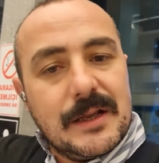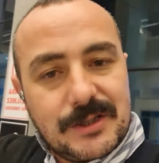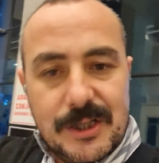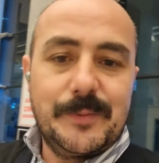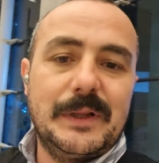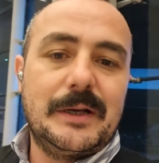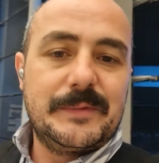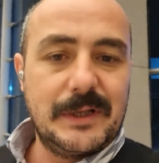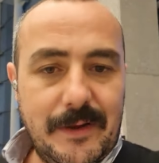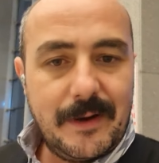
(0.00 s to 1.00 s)

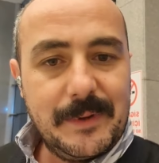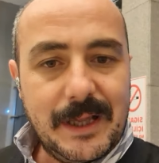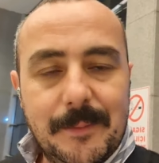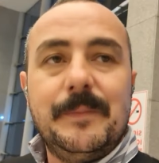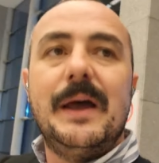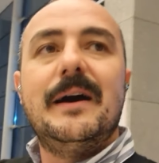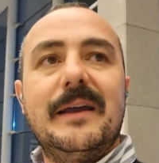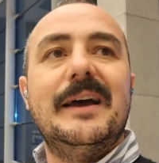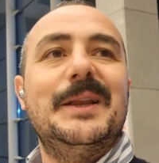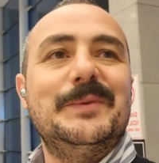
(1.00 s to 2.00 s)
Çalışmalarımıza devam edelim.
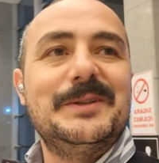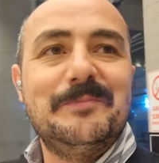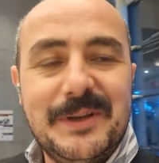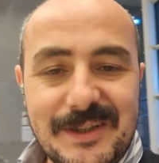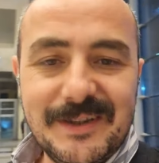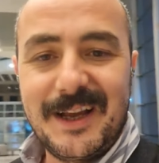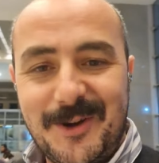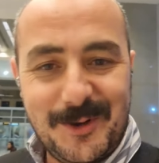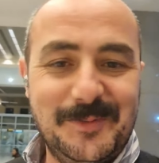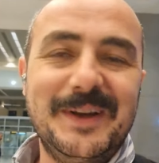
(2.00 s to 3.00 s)
Hayalimizin peşinden
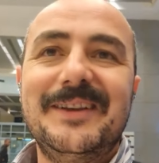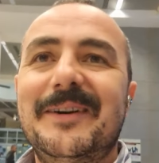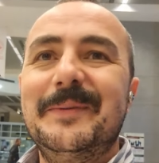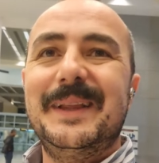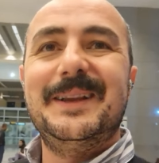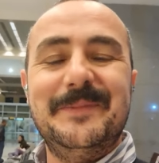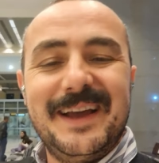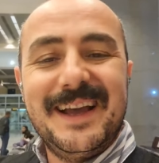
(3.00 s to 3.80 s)
koşmaya devam edelim.